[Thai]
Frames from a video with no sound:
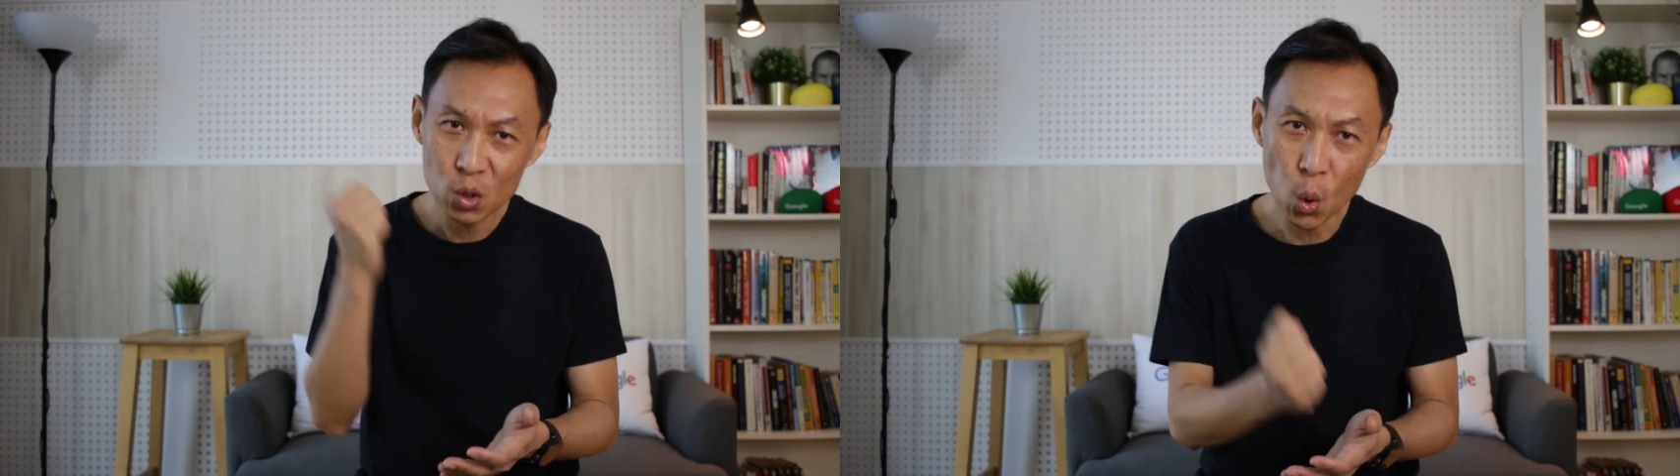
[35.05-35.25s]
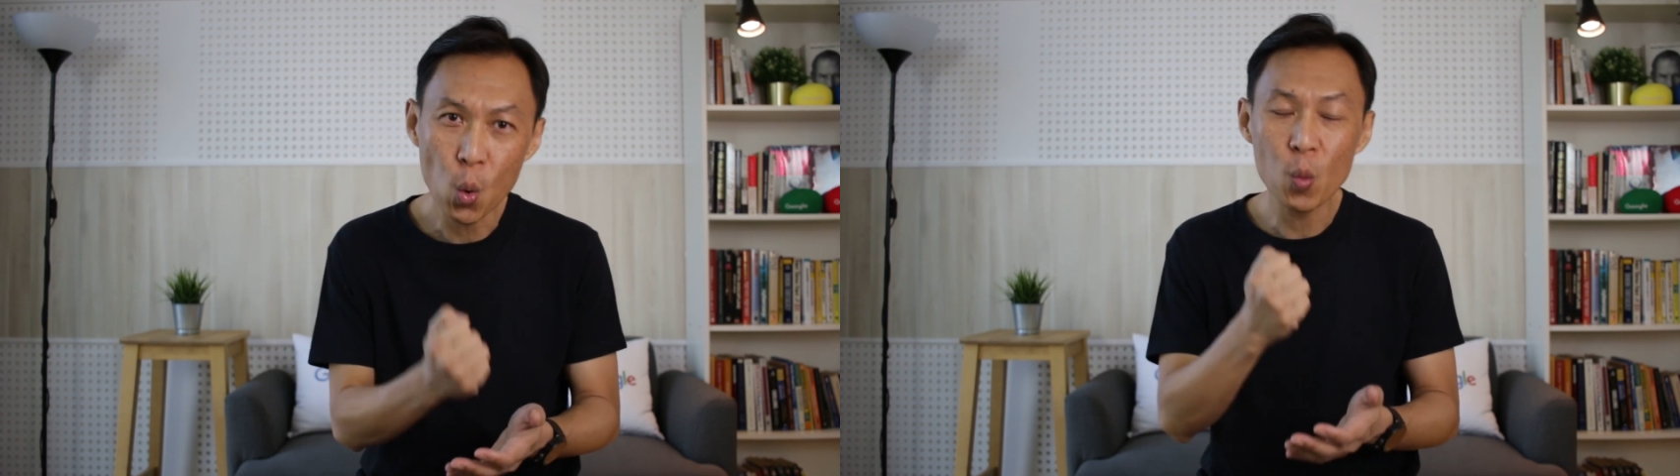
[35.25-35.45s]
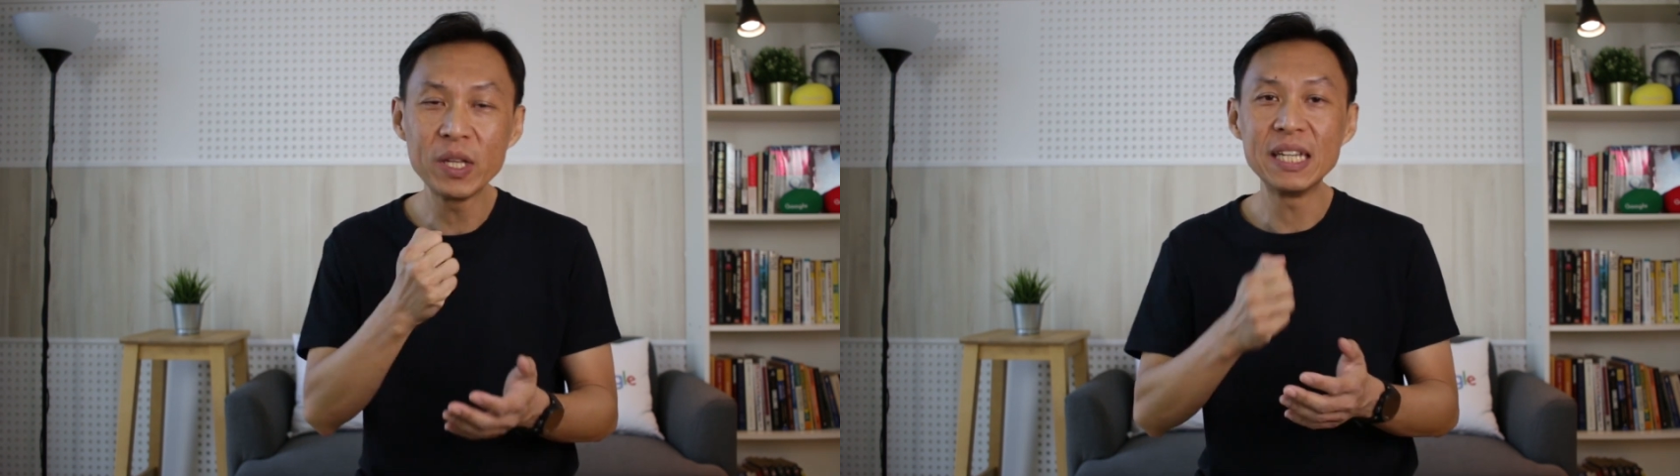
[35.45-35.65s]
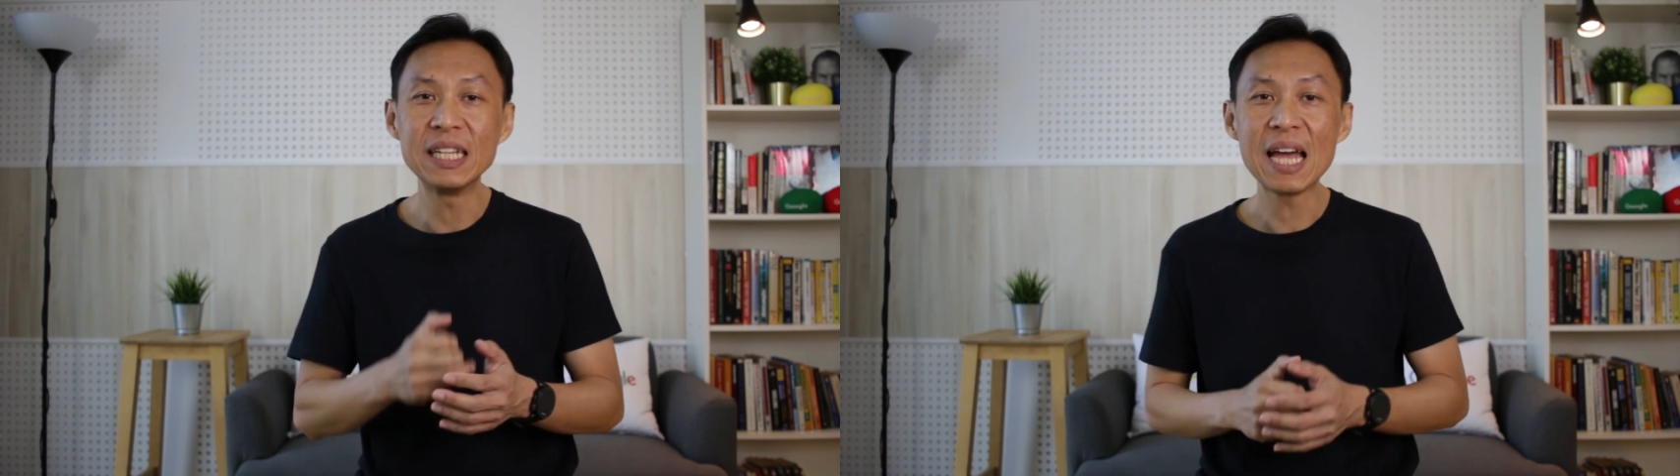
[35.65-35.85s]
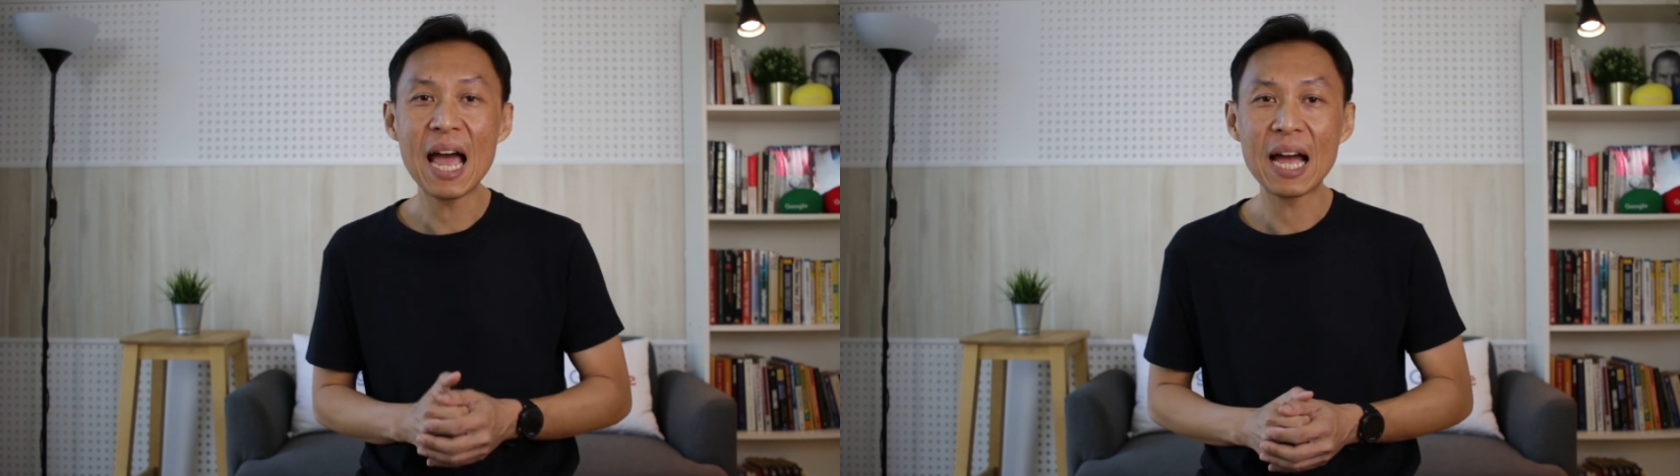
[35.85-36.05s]
ทุกวิถี
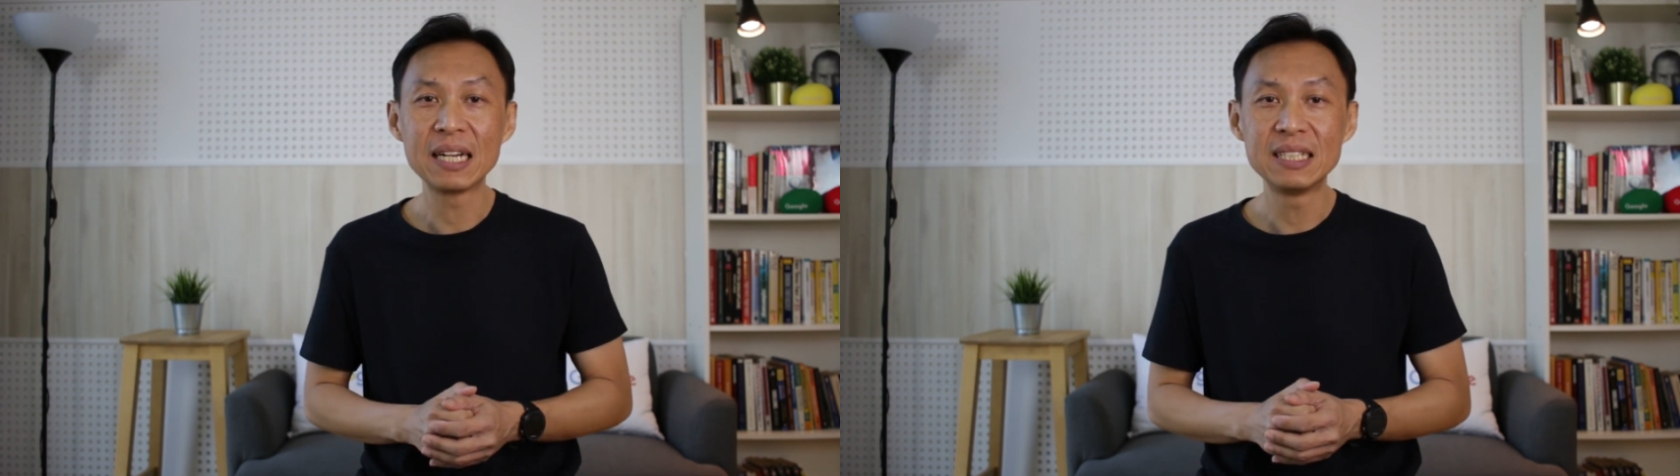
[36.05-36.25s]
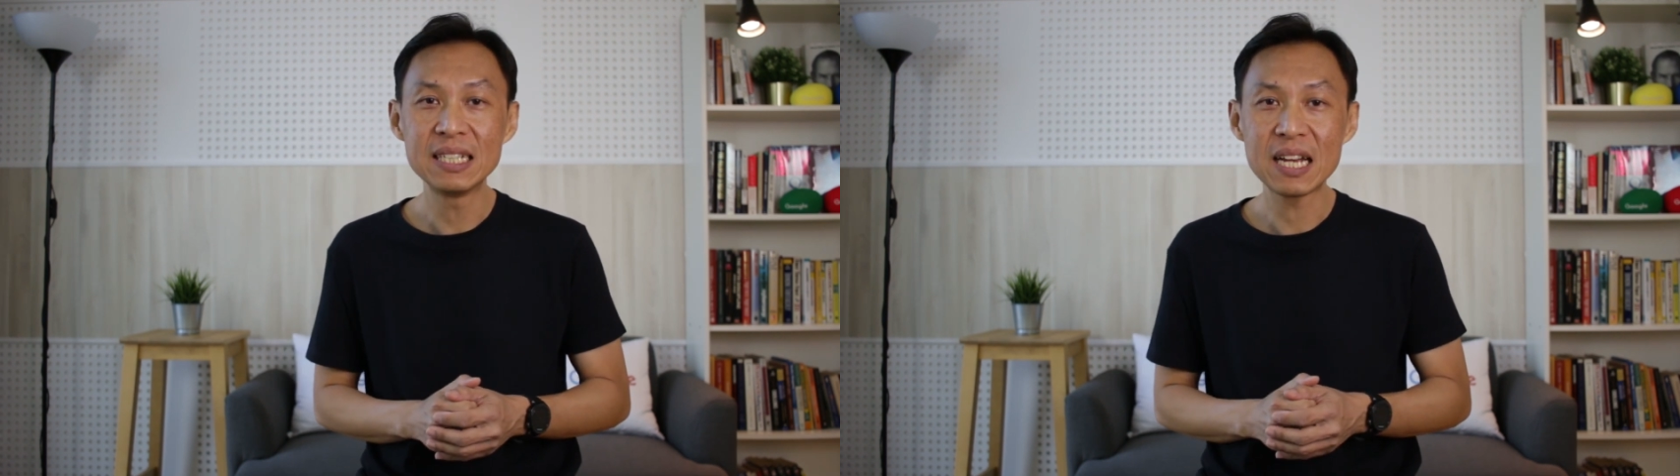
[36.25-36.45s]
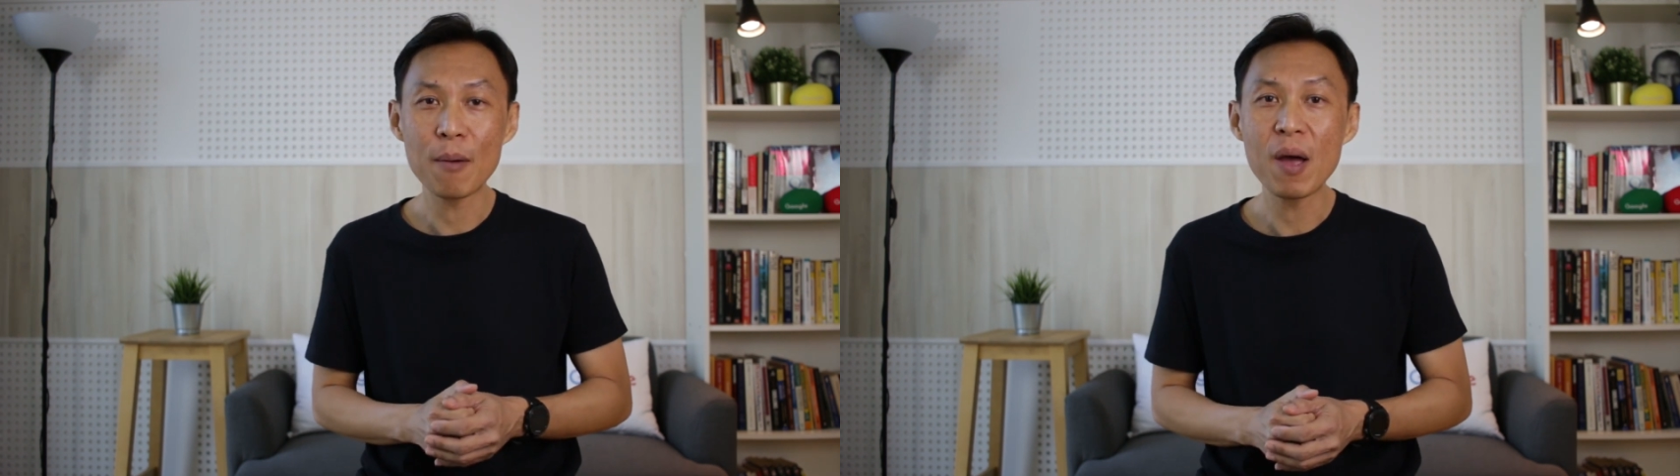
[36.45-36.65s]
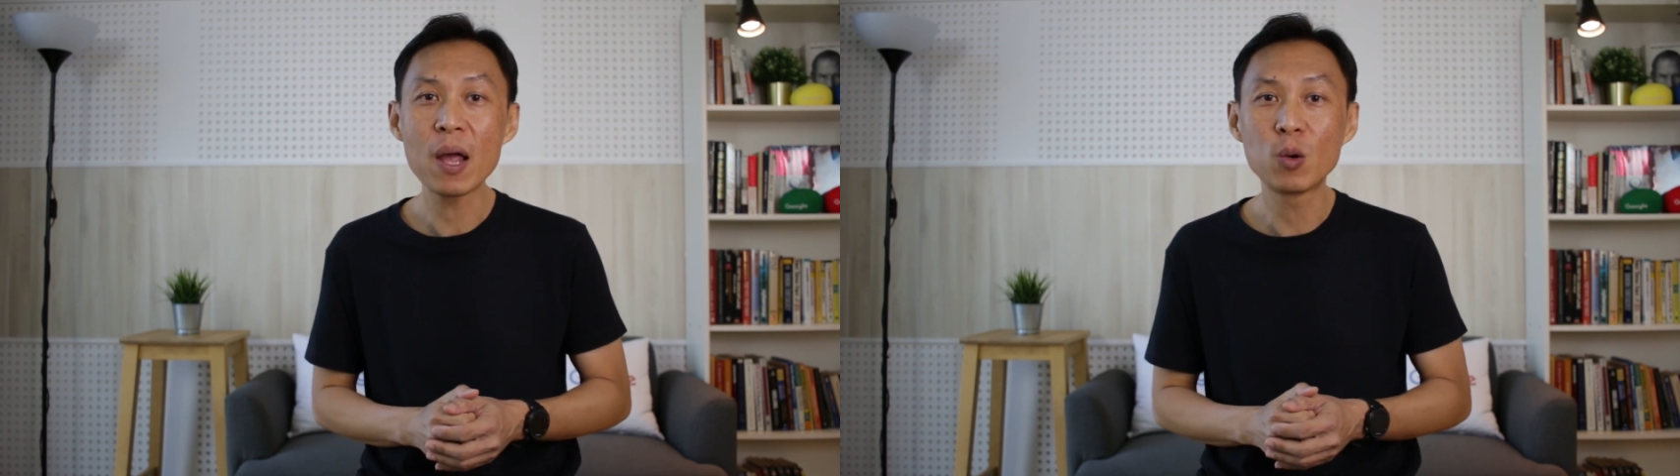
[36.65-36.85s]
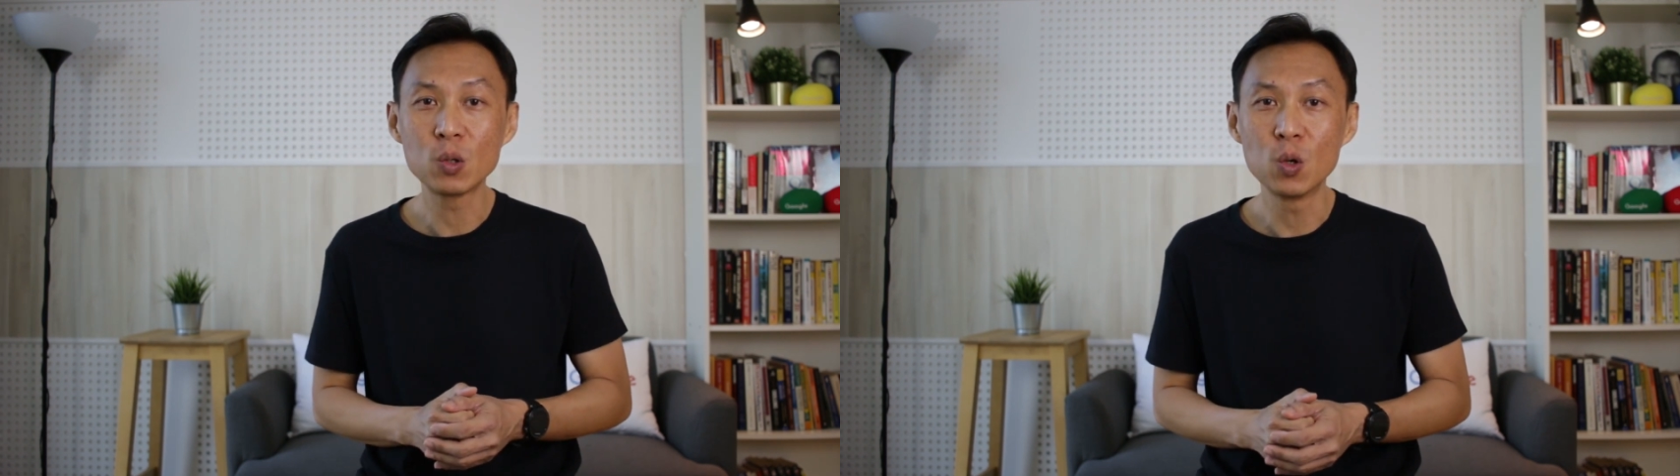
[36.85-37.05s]
ทางที่ทำให้
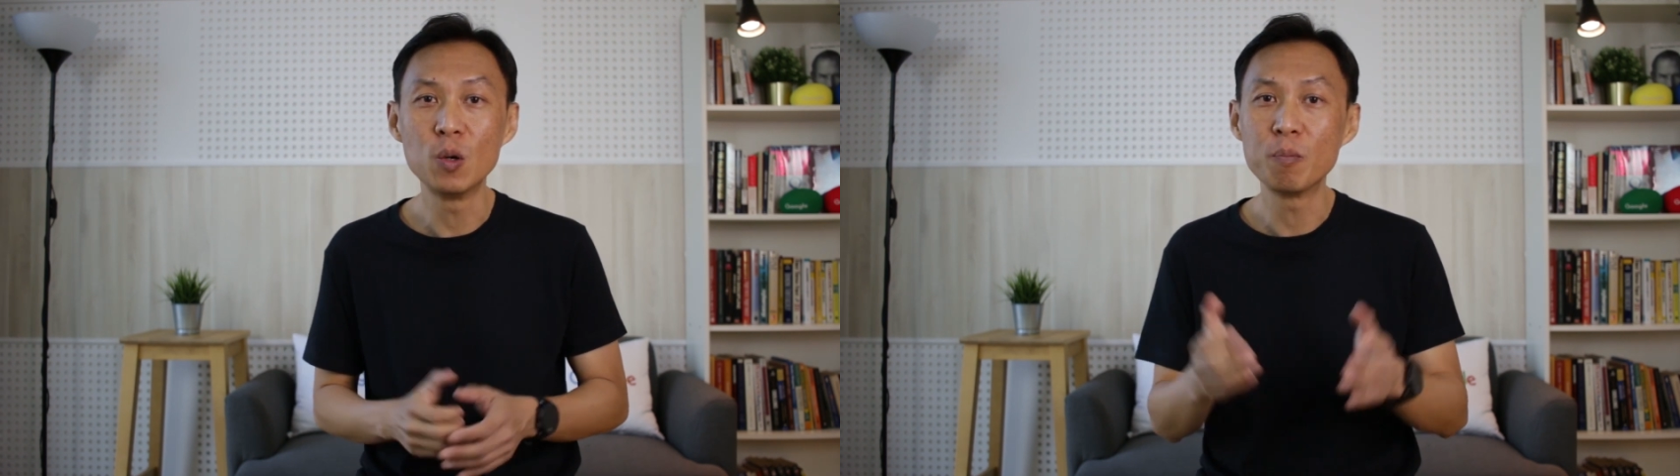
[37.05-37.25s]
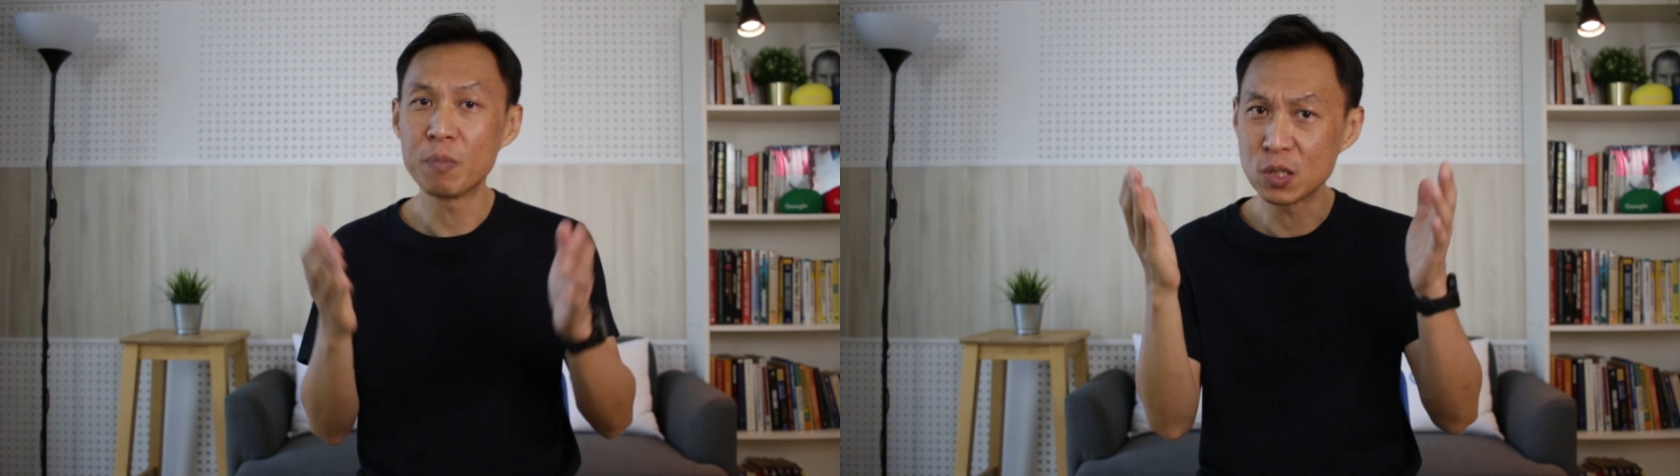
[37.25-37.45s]
คุณคุณ